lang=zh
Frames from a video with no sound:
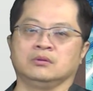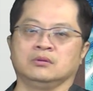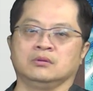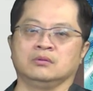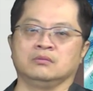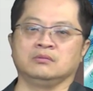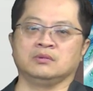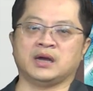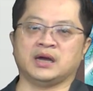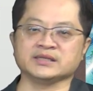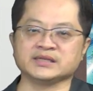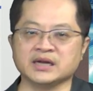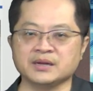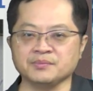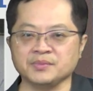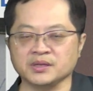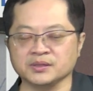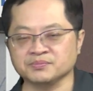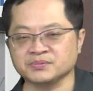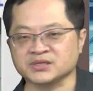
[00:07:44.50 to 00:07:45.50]
还在那
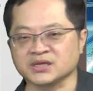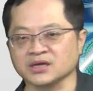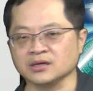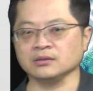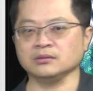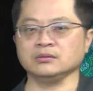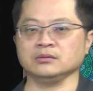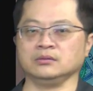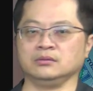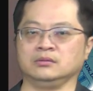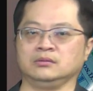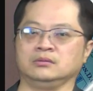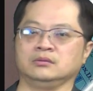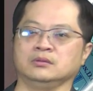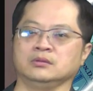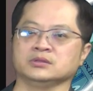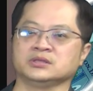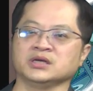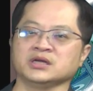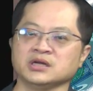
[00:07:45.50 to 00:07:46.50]
边撑
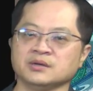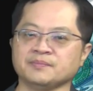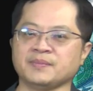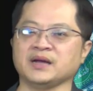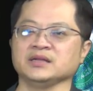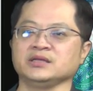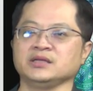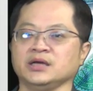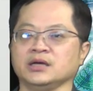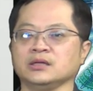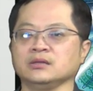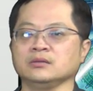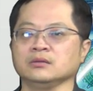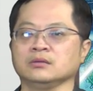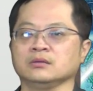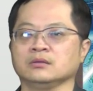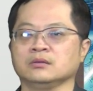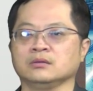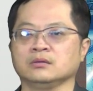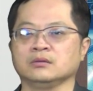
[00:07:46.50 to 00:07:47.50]
撑了半天，
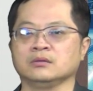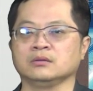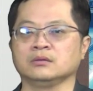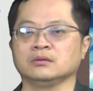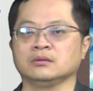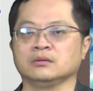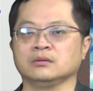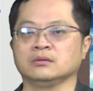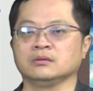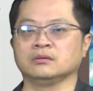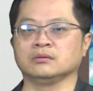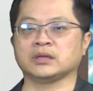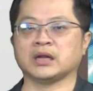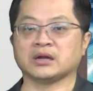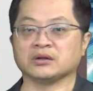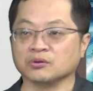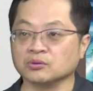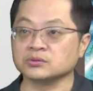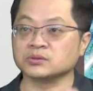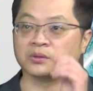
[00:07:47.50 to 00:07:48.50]
那
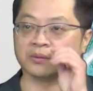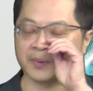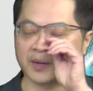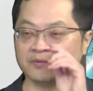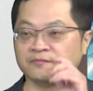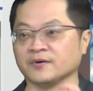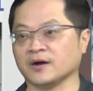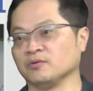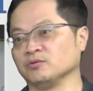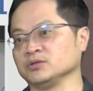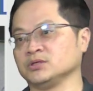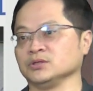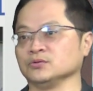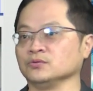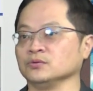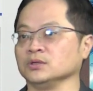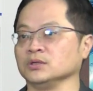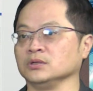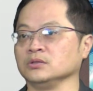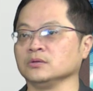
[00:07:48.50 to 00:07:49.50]
能怎么办法？我请问
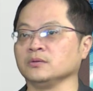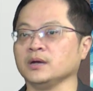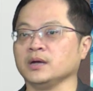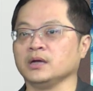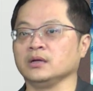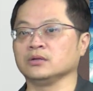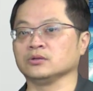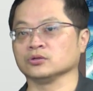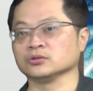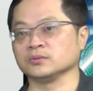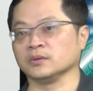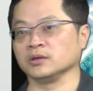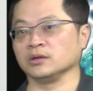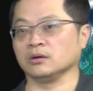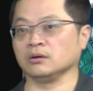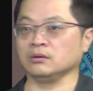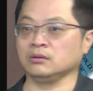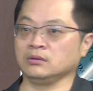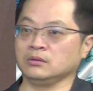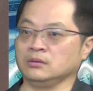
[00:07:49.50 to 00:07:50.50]
你，对不对，投资朋友？
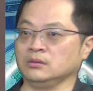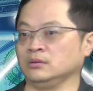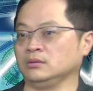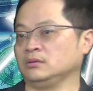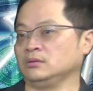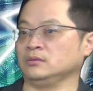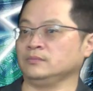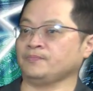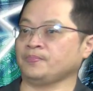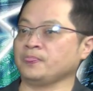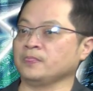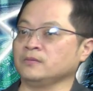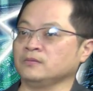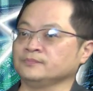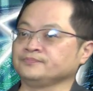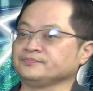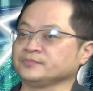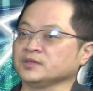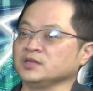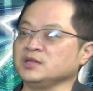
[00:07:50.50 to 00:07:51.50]

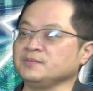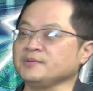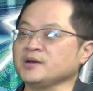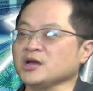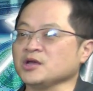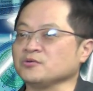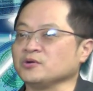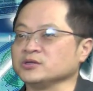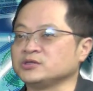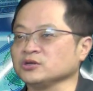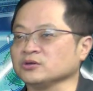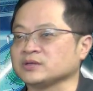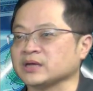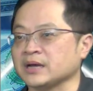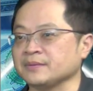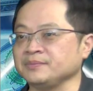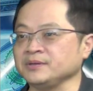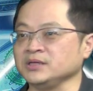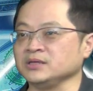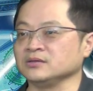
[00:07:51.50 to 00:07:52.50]
你不要以为只有台
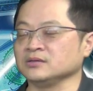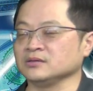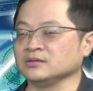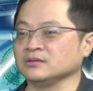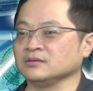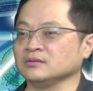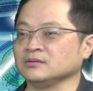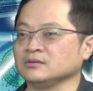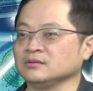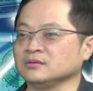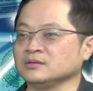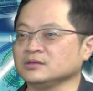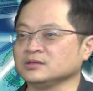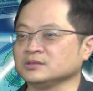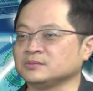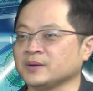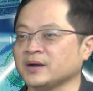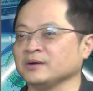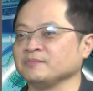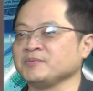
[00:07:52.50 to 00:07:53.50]
币，对
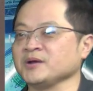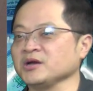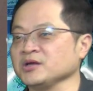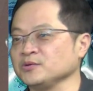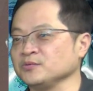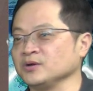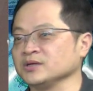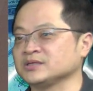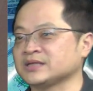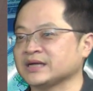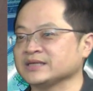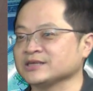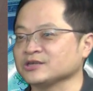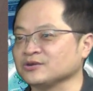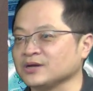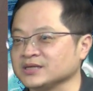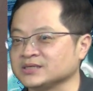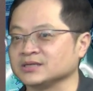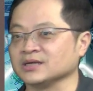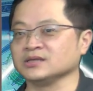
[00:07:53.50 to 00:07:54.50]
吧？不要以为大家都
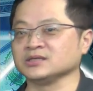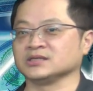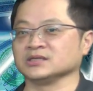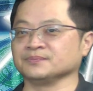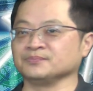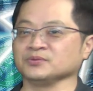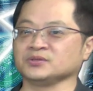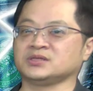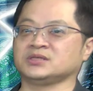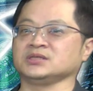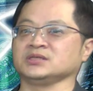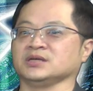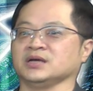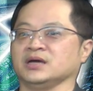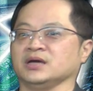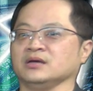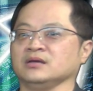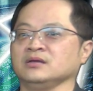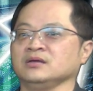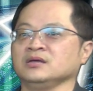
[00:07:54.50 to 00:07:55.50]
在升值，不是哎，
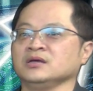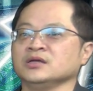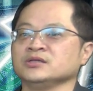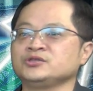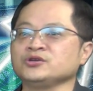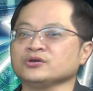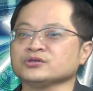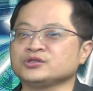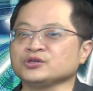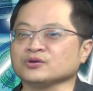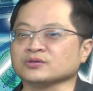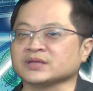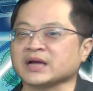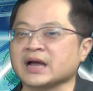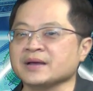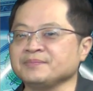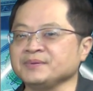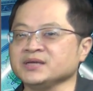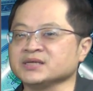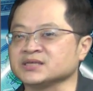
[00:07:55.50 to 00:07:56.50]
就只有台
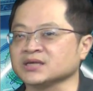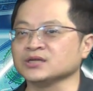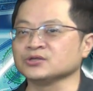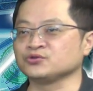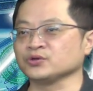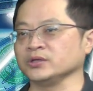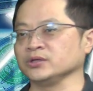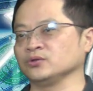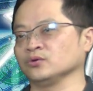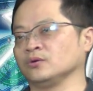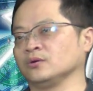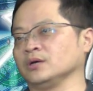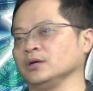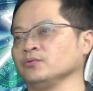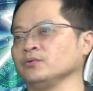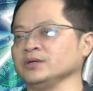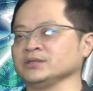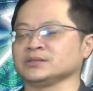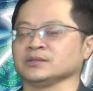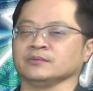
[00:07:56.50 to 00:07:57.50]
币升最多哎，
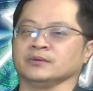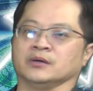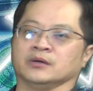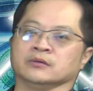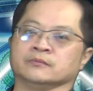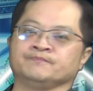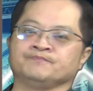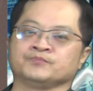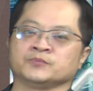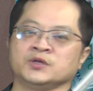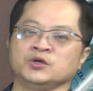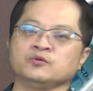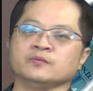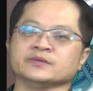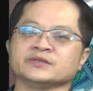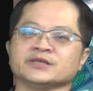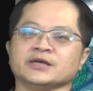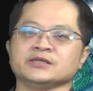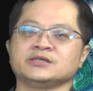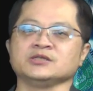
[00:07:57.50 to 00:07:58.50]
为什么？因为我们
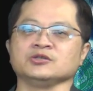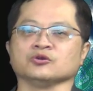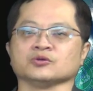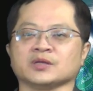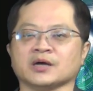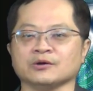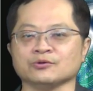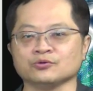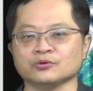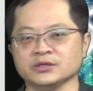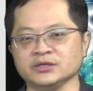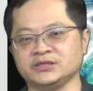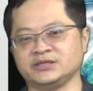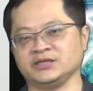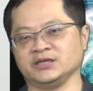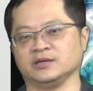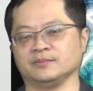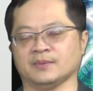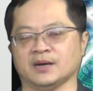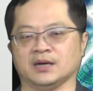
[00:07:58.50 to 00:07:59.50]
这一次有逃过一
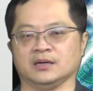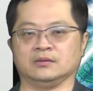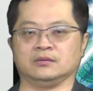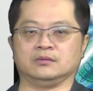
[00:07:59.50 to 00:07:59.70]
劫嘛，